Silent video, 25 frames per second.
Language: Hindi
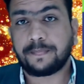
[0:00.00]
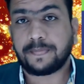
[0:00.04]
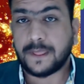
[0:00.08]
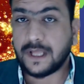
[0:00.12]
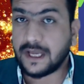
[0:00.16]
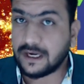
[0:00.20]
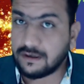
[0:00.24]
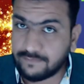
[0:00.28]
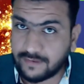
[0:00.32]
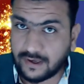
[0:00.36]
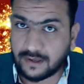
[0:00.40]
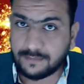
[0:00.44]

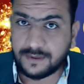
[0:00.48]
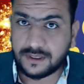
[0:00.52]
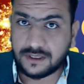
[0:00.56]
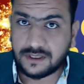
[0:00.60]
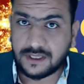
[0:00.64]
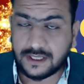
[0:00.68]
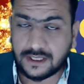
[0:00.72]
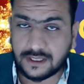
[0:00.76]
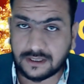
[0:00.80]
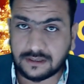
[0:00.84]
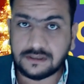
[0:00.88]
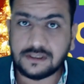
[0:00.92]
एनवायरमेंट
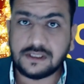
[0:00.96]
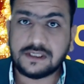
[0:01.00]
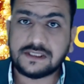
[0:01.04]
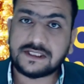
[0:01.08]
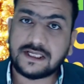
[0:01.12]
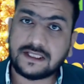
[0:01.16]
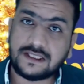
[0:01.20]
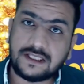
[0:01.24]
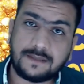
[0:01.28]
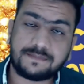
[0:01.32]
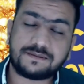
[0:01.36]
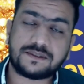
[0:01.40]
है ना
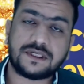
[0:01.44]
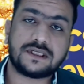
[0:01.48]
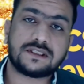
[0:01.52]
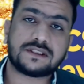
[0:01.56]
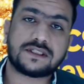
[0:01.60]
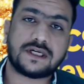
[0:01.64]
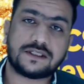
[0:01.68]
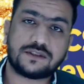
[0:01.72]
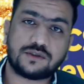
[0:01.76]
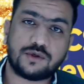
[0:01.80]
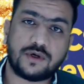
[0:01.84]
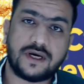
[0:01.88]
संदीप सिंह
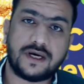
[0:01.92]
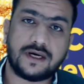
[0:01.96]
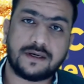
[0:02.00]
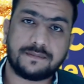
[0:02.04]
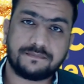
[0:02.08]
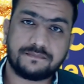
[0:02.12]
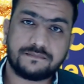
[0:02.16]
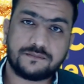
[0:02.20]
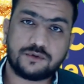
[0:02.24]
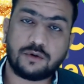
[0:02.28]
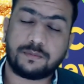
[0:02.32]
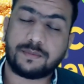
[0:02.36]
सर जो है
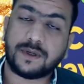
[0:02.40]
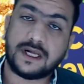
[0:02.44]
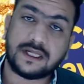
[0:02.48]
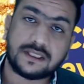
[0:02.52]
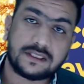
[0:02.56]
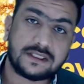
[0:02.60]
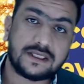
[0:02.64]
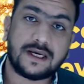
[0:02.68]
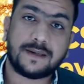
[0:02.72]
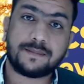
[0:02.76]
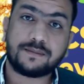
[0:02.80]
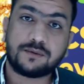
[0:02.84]
जो
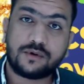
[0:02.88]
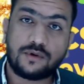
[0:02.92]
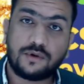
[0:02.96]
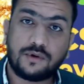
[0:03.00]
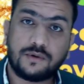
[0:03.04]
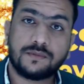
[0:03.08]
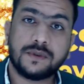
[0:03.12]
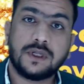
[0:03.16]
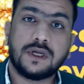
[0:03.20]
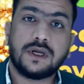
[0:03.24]
पढ़ाते हैं आपको